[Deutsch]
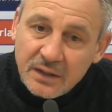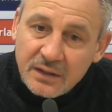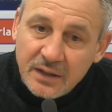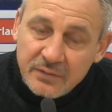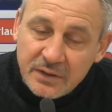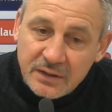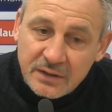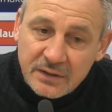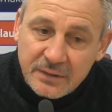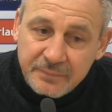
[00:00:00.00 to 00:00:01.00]
äh, haben wir
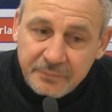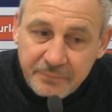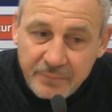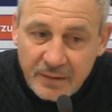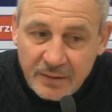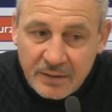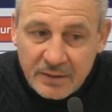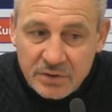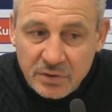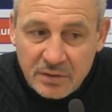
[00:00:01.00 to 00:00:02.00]
ähm,
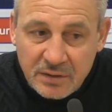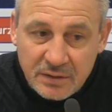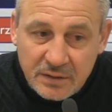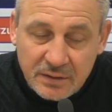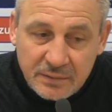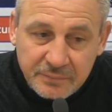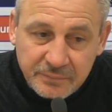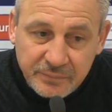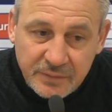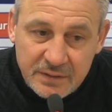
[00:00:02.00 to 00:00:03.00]
schon ähm,
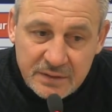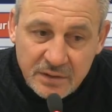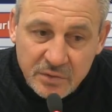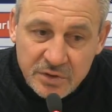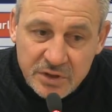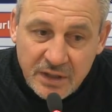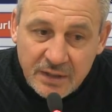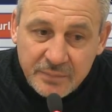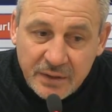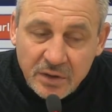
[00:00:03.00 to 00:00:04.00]
diesen
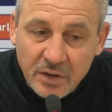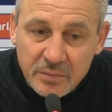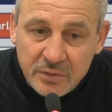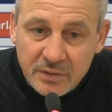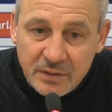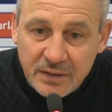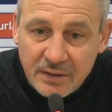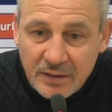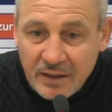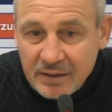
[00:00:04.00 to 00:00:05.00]
Rückschlag bekommen und
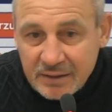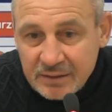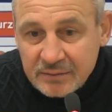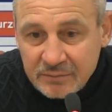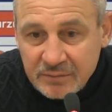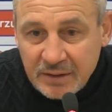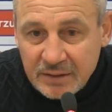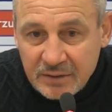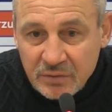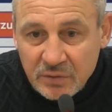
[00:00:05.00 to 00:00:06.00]
danach war
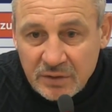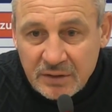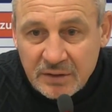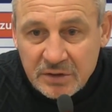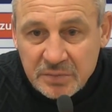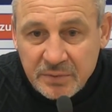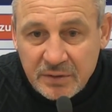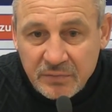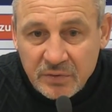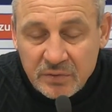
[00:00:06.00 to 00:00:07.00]
natürlich das
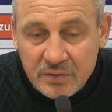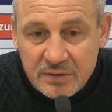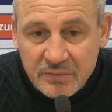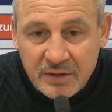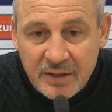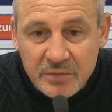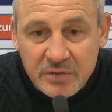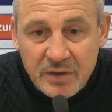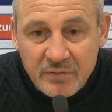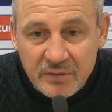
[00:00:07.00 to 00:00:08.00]
Spiel für uns verdammt
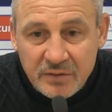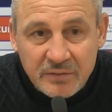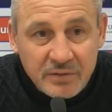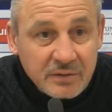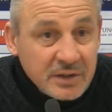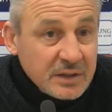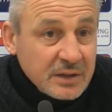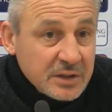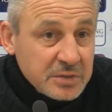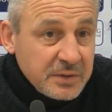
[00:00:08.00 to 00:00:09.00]
schwer, weil wir
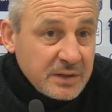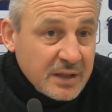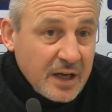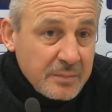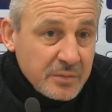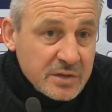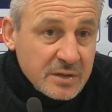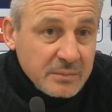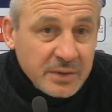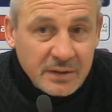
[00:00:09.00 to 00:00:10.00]
wirklich das Spiel treiben
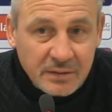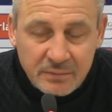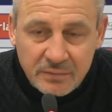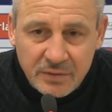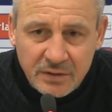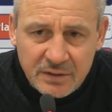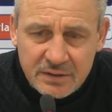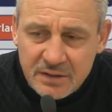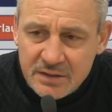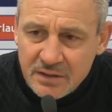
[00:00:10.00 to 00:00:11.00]
mussten, weil, wie ich
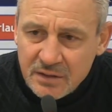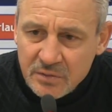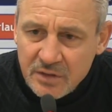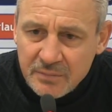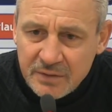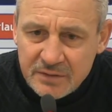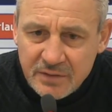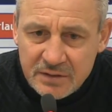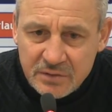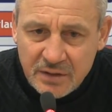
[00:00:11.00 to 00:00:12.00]
das jetzt in Erinnerung habe, das
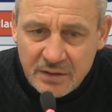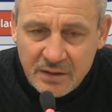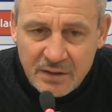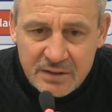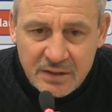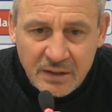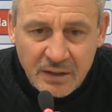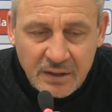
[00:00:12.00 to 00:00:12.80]
war so eine Hitze